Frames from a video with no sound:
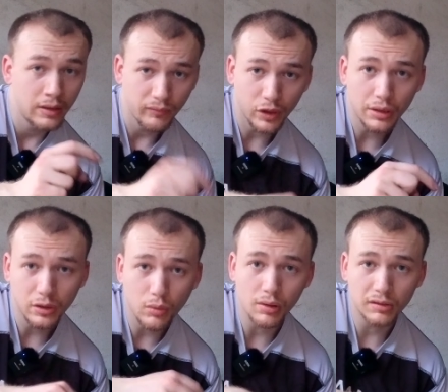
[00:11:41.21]
Ve lo
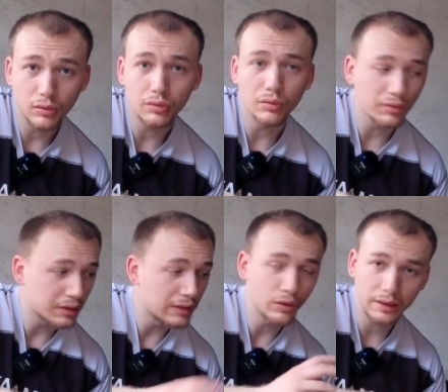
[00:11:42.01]
linko qua sotto
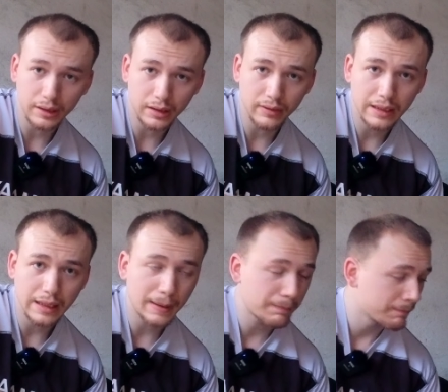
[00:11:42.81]
così ve lo andate a
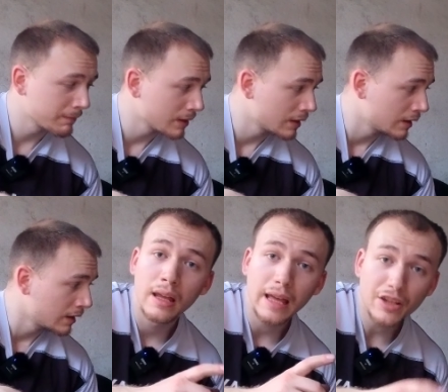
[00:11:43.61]
vedere.
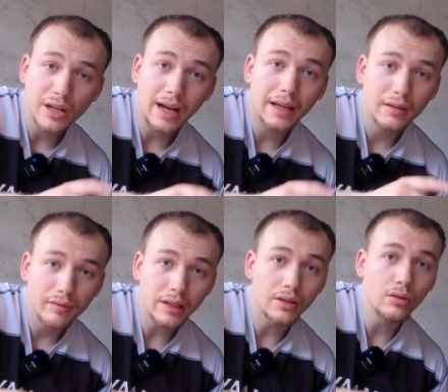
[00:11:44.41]
E c'è anche il
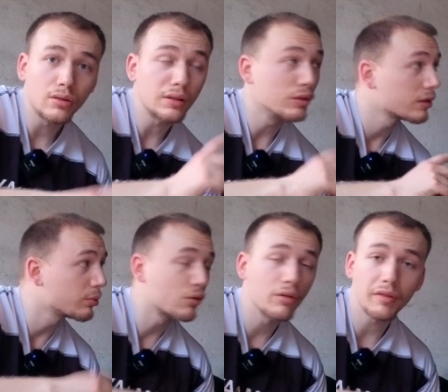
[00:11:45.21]
video dello
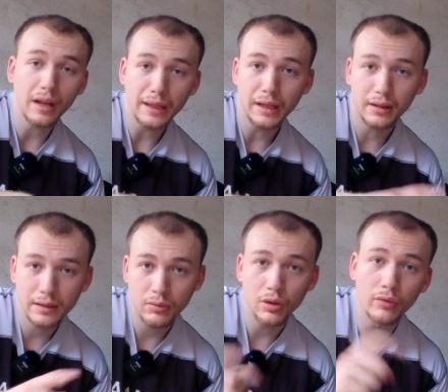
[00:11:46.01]
spurgo freni,
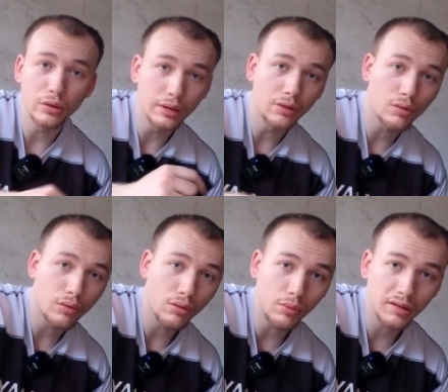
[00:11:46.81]
anche quello ve lo
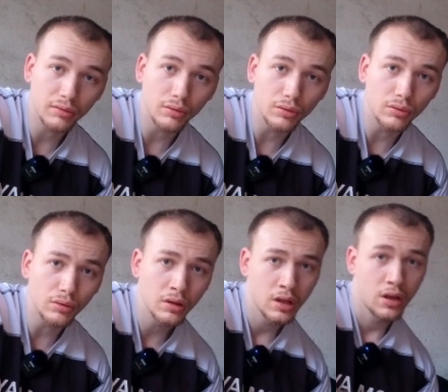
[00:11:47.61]
linko qua
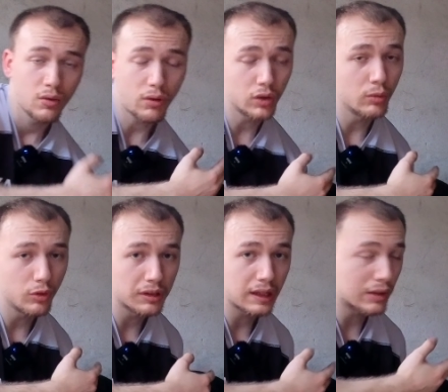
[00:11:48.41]
sotto quando ho
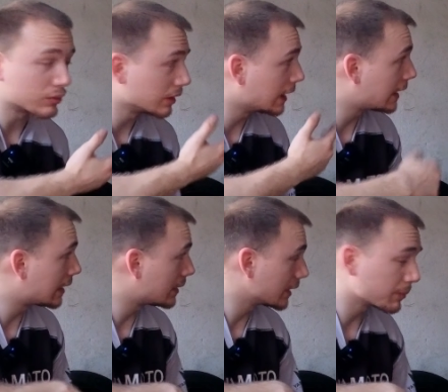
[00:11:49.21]
montato
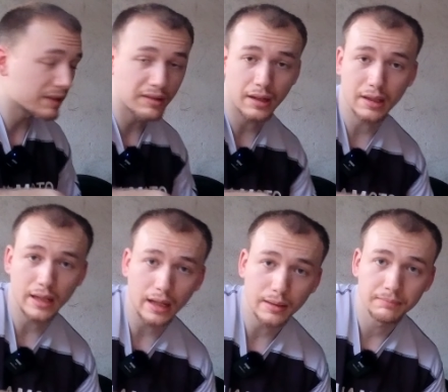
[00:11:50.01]
la, la pinza
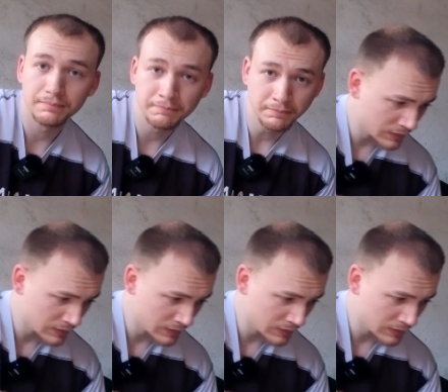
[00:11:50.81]
radiale.